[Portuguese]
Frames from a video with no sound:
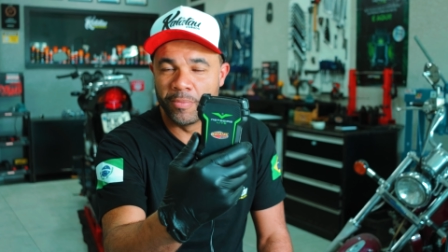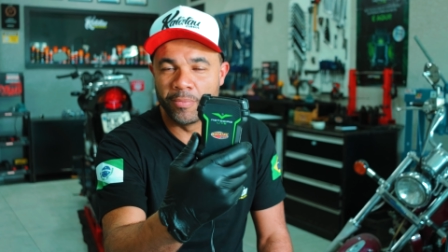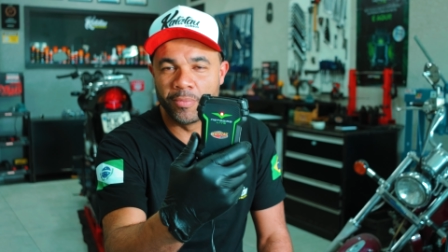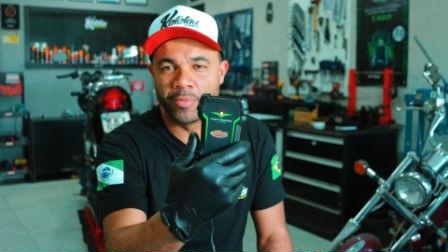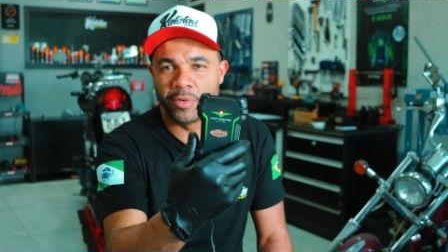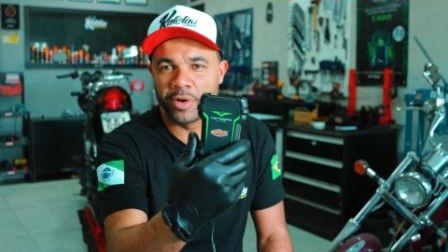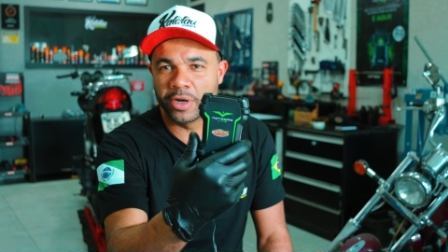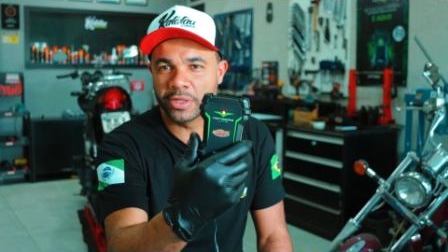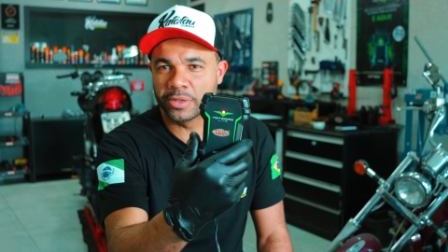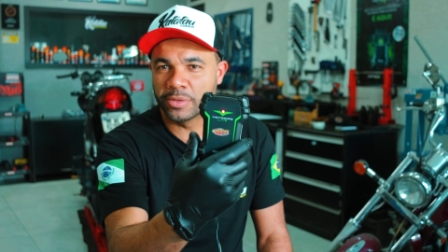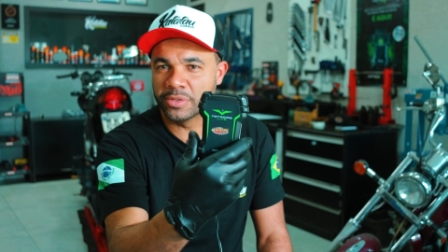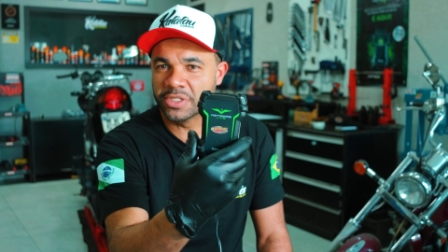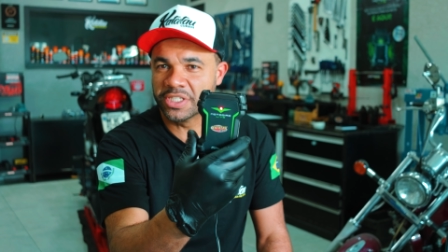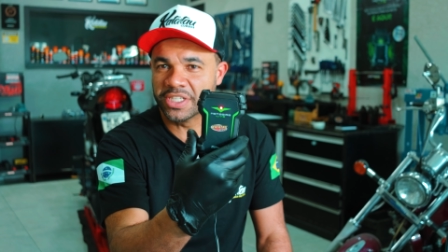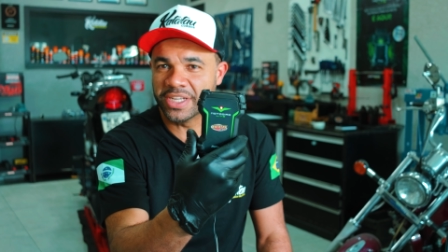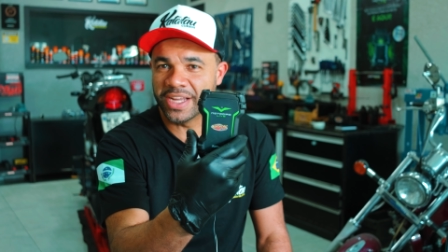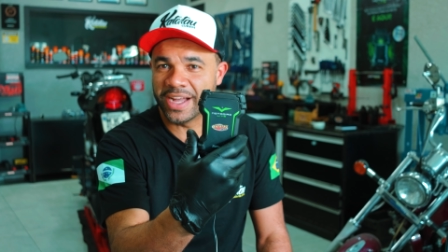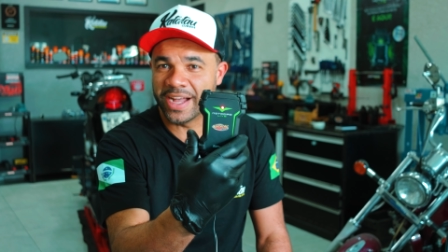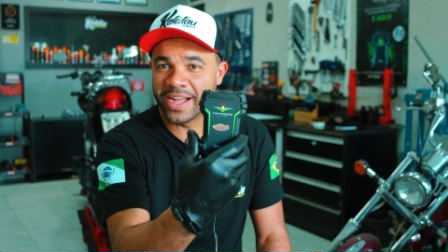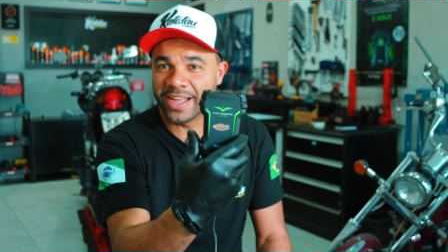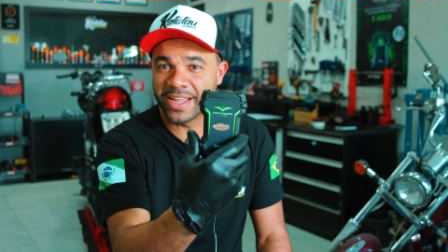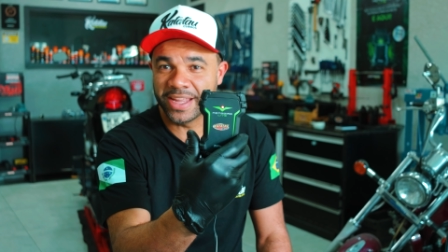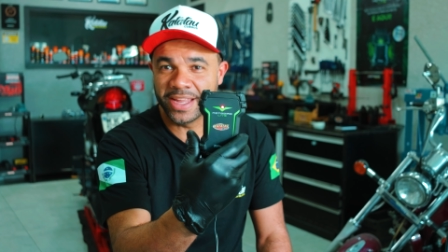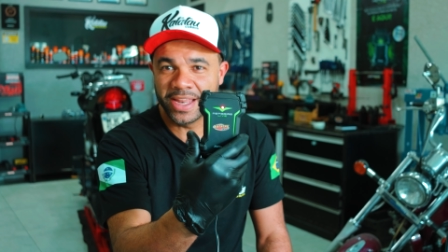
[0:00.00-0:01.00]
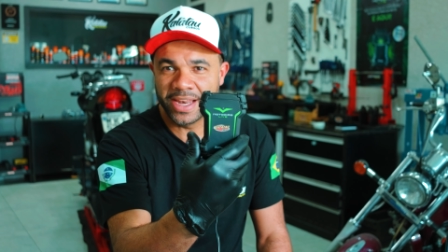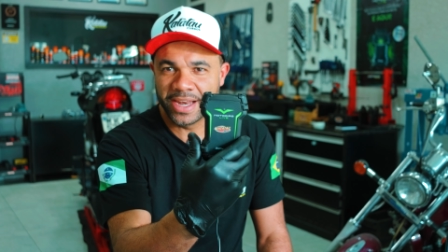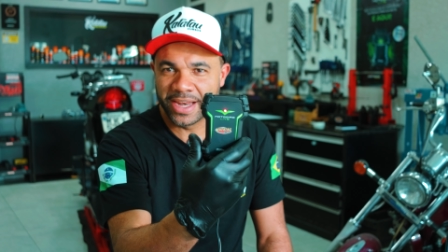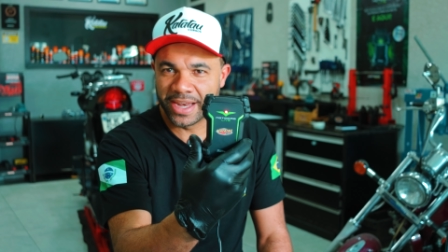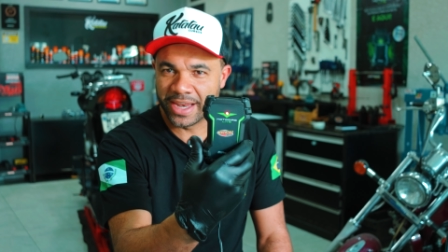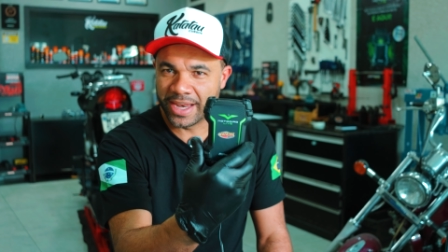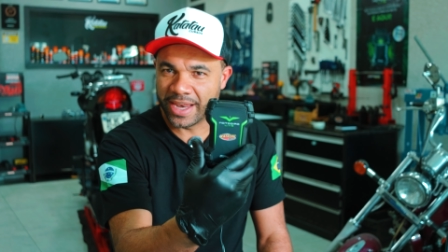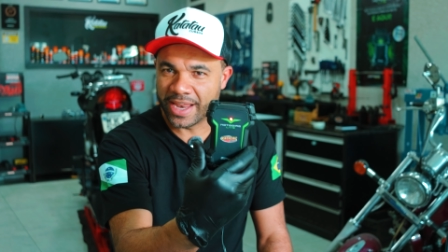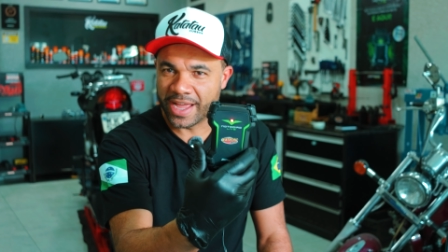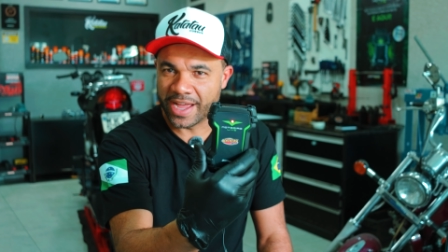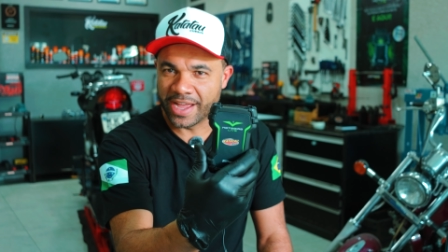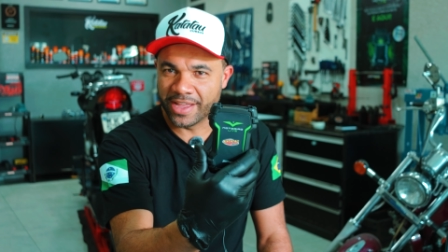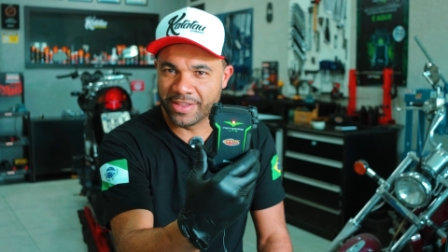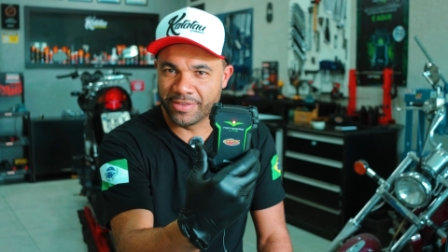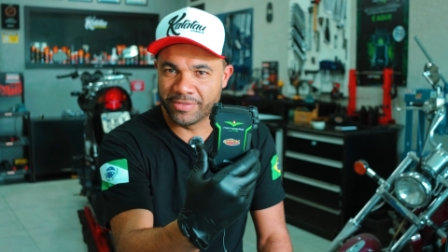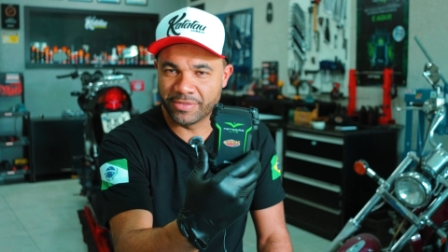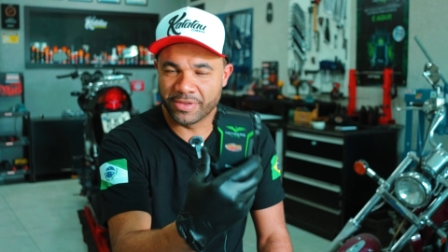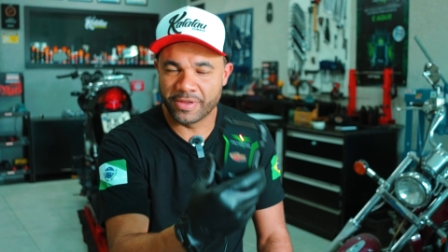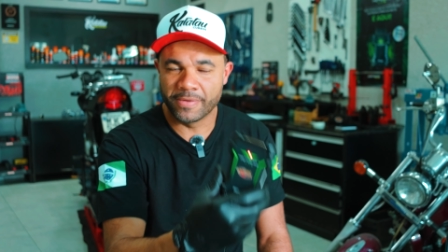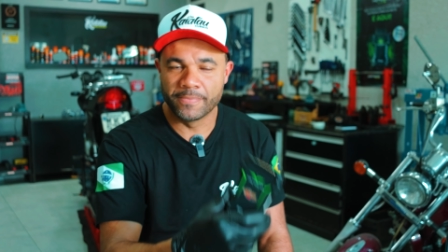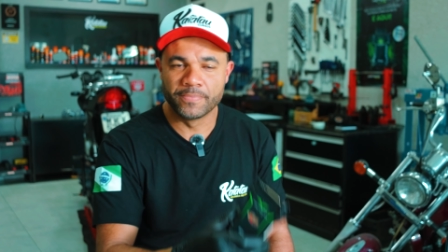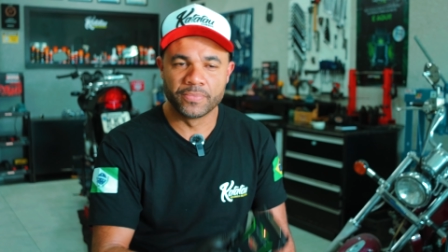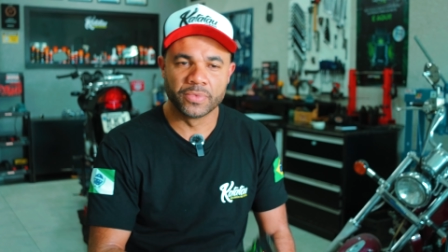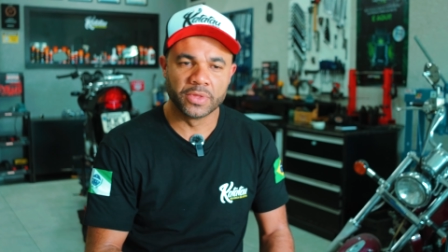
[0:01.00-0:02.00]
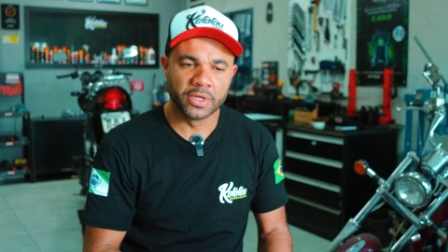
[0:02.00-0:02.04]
Moto Diag Live.